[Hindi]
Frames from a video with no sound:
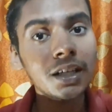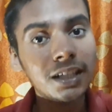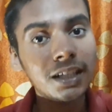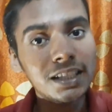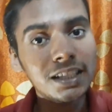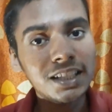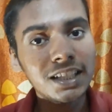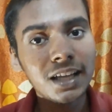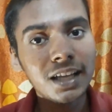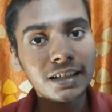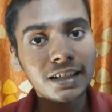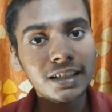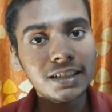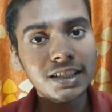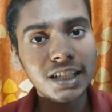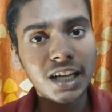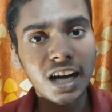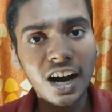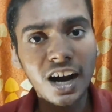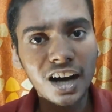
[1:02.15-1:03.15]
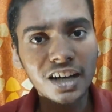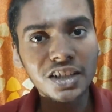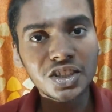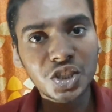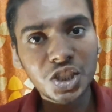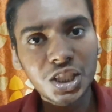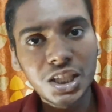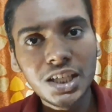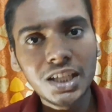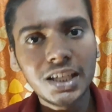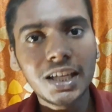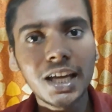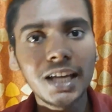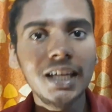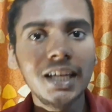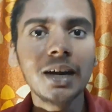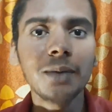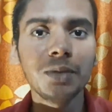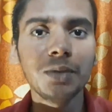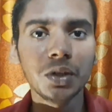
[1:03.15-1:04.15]
किसी ना किसी का हक छीन के
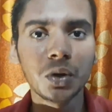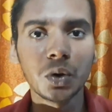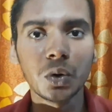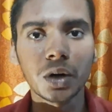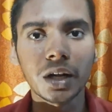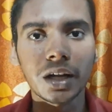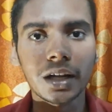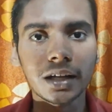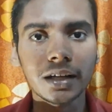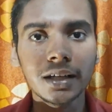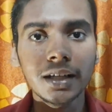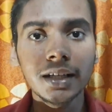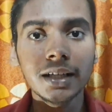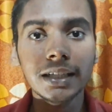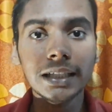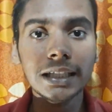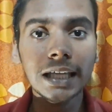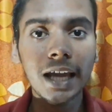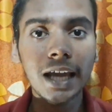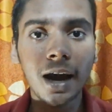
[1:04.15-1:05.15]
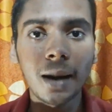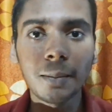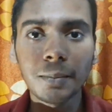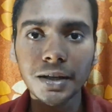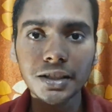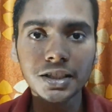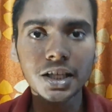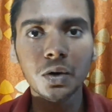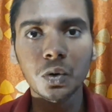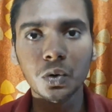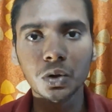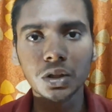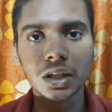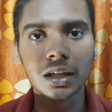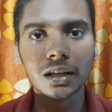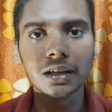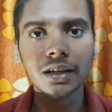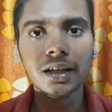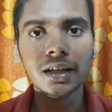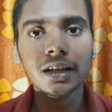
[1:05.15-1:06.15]
ही अमीर हो रहा है ये हमेशा होता है